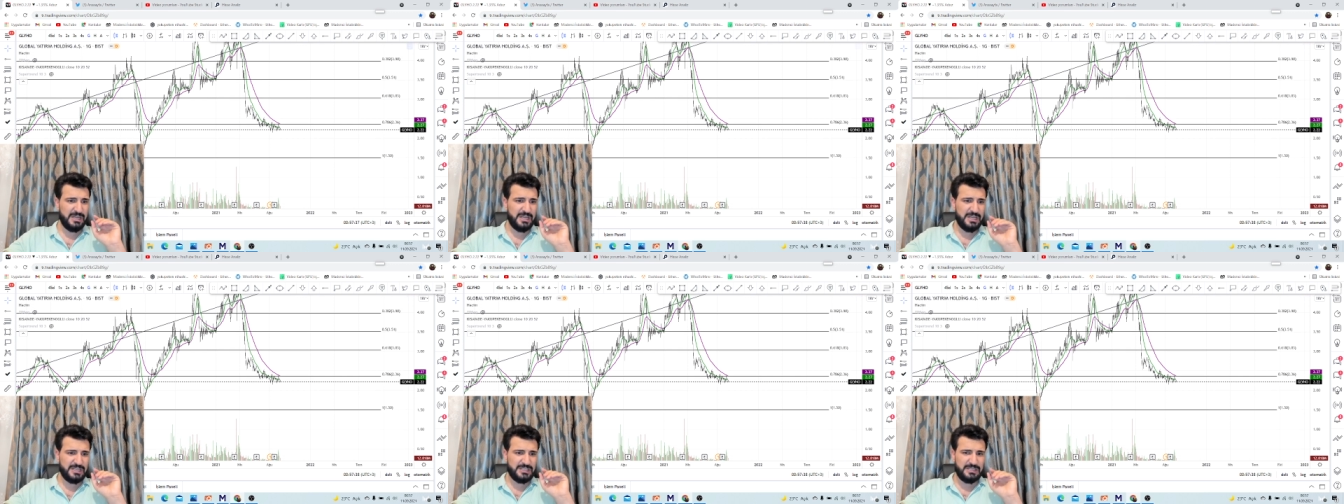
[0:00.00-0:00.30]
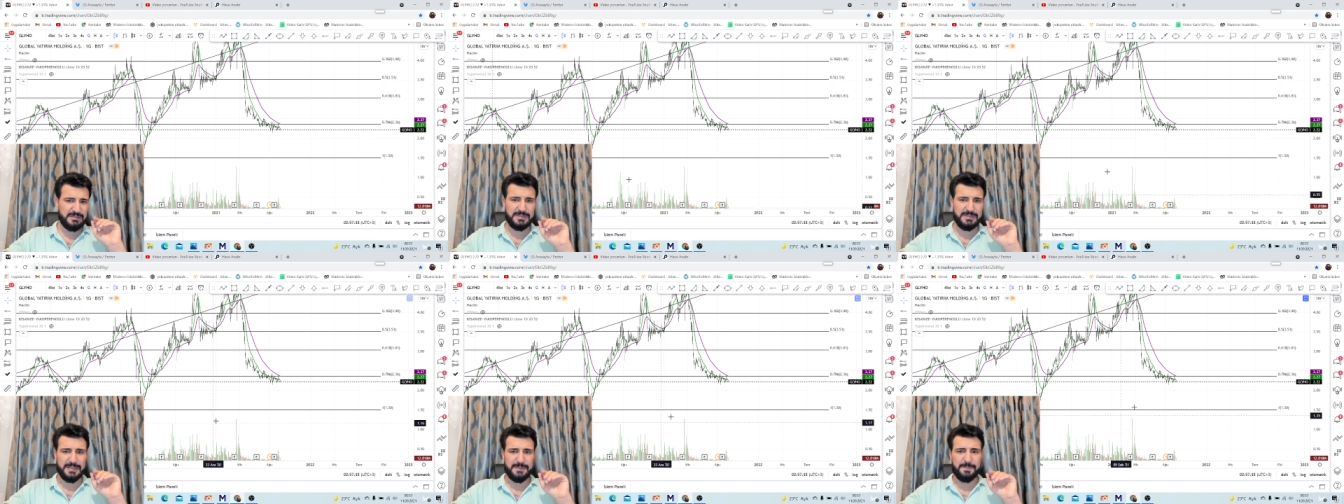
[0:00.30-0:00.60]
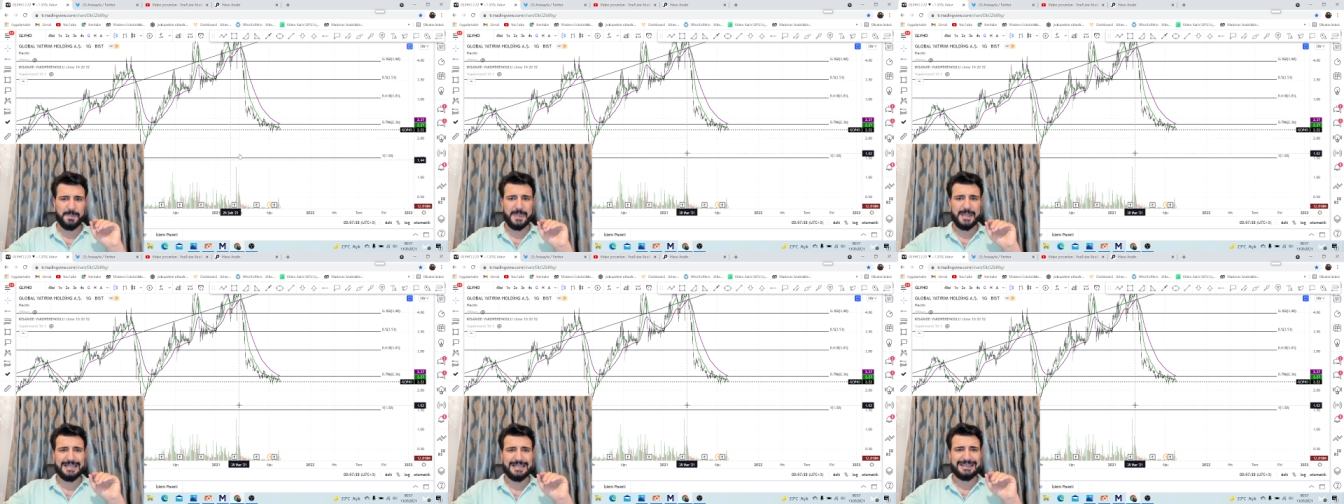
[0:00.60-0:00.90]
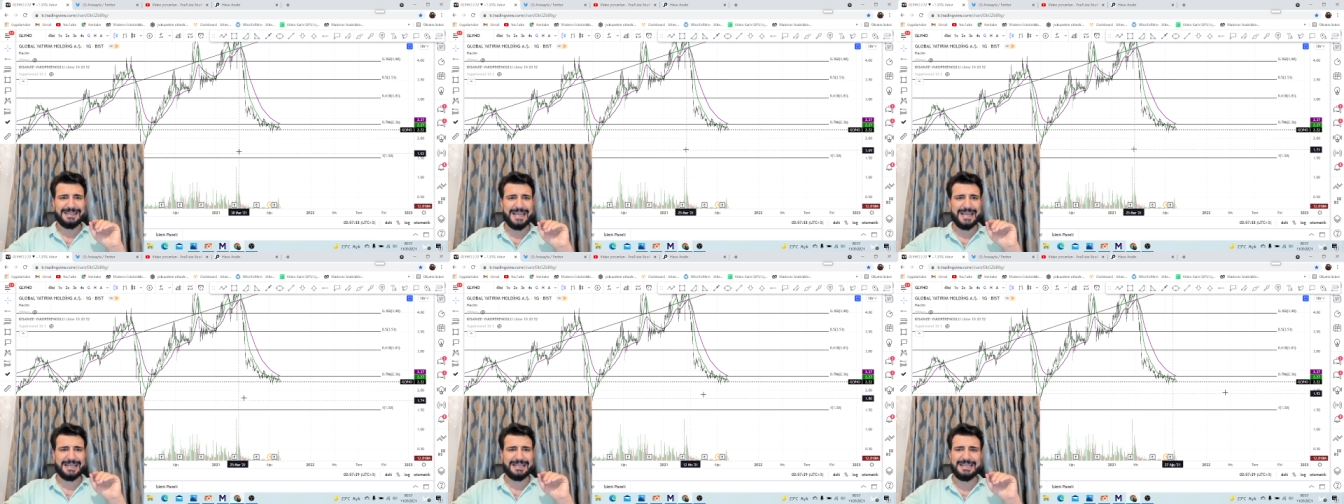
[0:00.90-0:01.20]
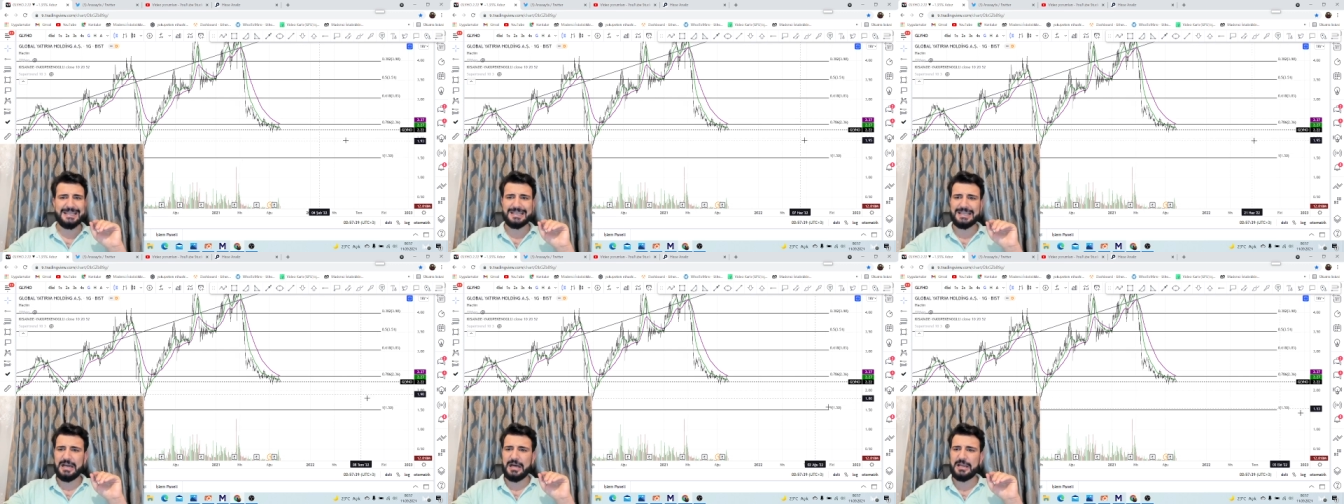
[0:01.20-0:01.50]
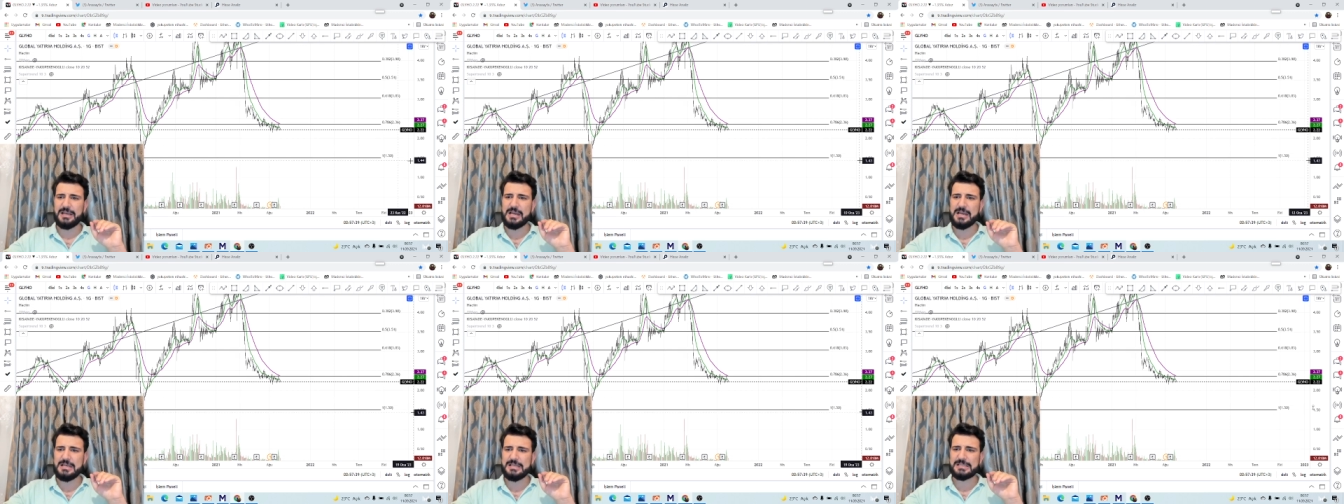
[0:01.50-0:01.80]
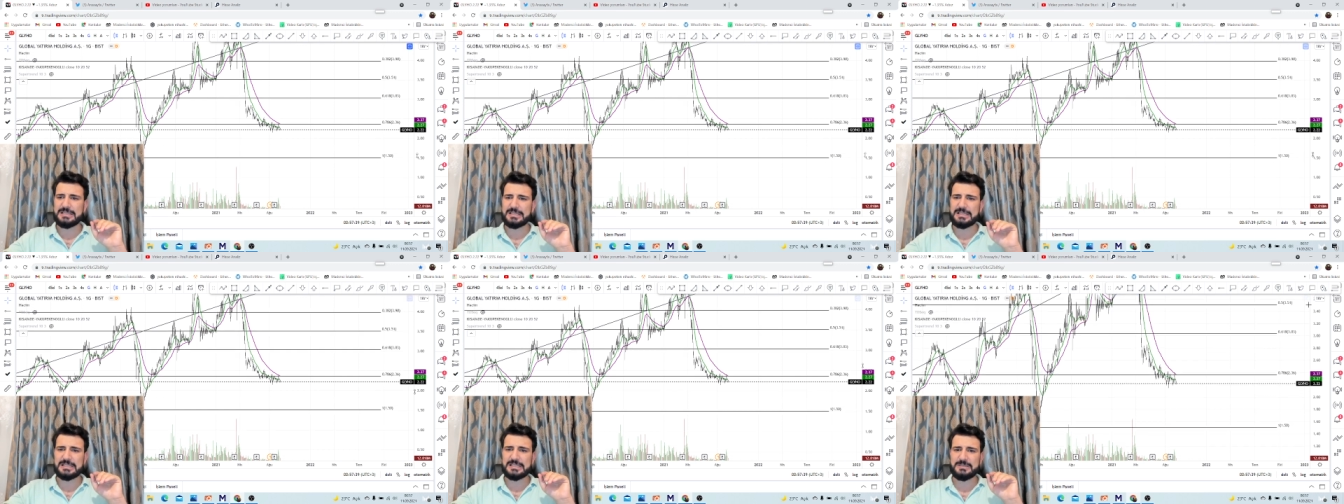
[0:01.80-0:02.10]
Şimdi teknik
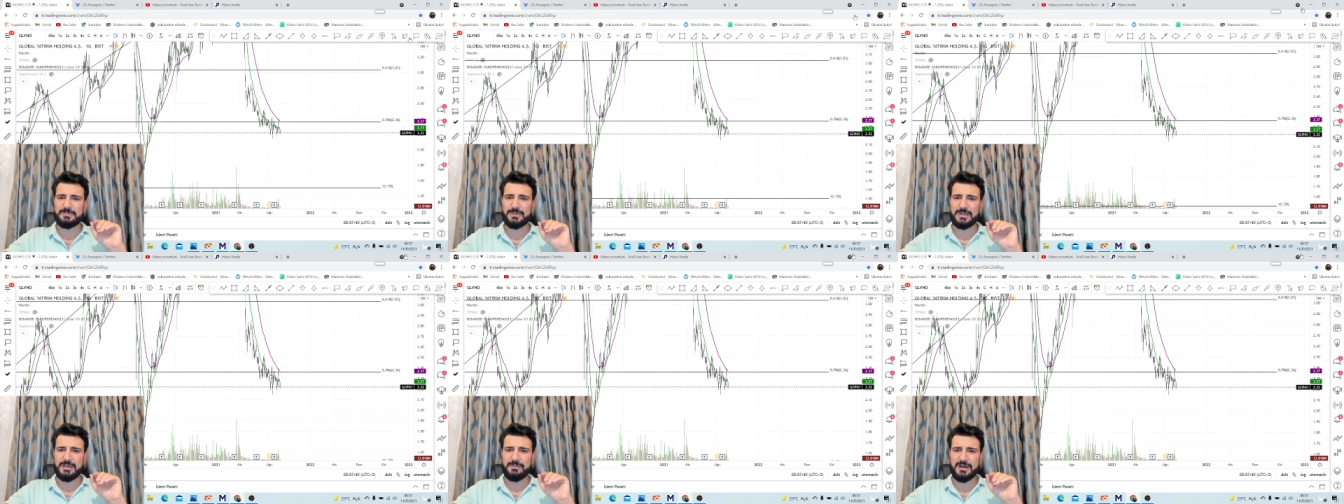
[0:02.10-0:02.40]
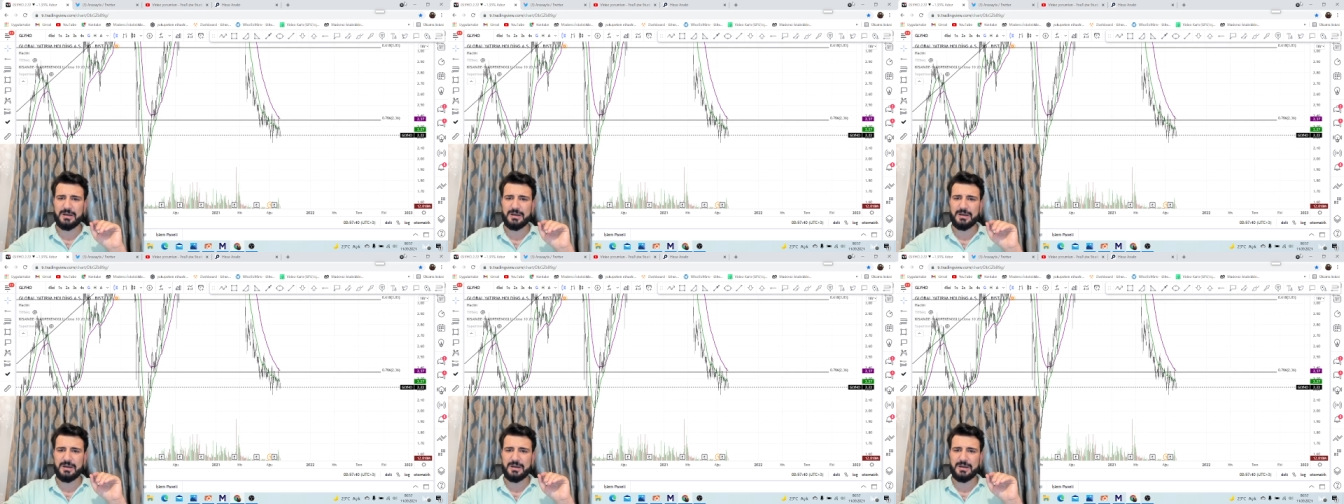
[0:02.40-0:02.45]
analiz kısmına